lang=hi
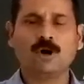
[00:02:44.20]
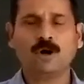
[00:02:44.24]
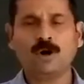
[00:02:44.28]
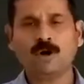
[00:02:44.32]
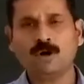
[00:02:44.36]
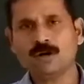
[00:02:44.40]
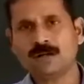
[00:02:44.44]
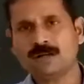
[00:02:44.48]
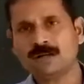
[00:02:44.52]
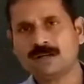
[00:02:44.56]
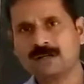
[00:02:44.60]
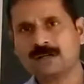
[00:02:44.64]

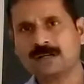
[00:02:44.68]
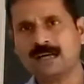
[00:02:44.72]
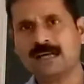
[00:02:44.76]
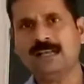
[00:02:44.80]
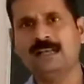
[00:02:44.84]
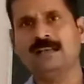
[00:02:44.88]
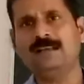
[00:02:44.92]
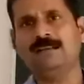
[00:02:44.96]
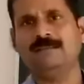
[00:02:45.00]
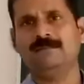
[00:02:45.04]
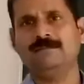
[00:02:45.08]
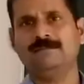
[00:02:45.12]
और
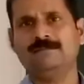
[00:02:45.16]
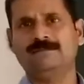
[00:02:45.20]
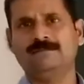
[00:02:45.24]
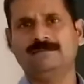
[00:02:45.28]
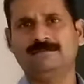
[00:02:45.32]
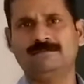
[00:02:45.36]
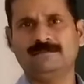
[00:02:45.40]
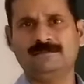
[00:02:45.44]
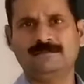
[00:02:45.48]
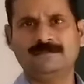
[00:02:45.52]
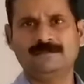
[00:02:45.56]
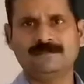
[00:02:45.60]
कल
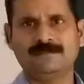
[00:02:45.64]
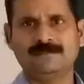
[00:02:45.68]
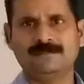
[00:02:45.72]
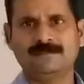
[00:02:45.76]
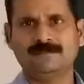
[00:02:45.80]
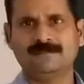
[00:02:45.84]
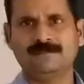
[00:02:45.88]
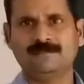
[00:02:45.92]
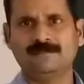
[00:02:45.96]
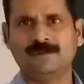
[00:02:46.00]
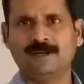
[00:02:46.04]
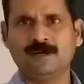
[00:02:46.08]

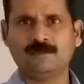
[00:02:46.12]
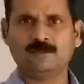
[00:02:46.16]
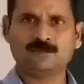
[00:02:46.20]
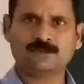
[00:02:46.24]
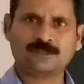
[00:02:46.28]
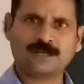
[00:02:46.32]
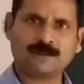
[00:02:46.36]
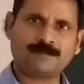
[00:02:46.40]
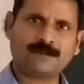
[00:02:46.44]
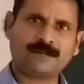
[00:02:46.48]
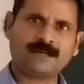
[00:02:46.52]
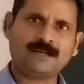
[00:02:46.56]
हम
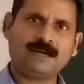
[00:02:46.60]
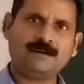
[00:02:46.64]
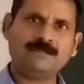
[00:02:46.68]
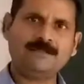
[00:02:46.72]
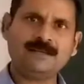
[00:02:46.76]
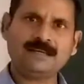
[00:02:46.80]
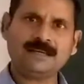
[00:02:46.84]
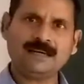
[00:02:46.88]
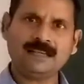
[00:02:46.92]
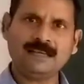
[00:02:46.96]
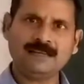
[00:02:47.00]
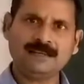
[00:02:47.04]
उसका
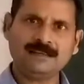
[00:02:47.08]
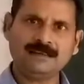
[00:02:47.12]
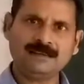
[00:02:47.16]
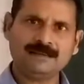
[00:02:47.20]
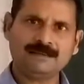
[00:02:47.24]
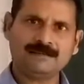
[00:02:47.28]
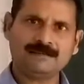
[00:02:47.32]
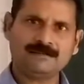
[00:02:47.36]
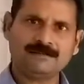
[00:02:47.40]
परिणाम निकाल लिए